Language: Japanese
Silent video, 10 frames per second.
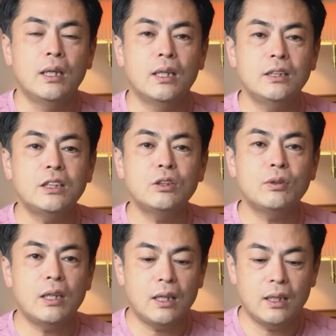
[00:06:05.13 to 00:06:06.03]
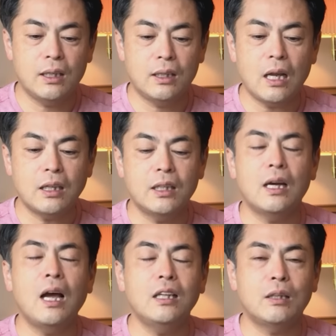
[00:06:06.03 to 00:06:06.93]
西のね、
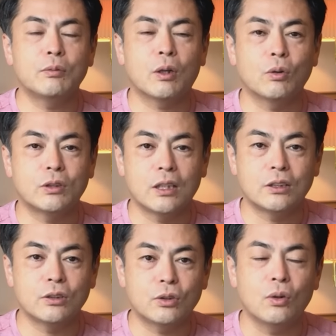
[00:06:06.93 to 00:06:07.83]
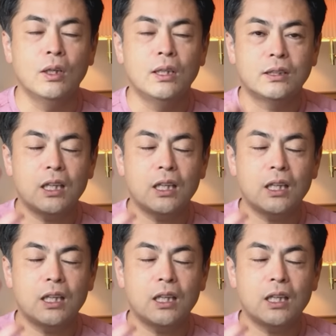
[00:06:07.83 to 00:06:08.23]
ラッキーアイテムからお伝えすると、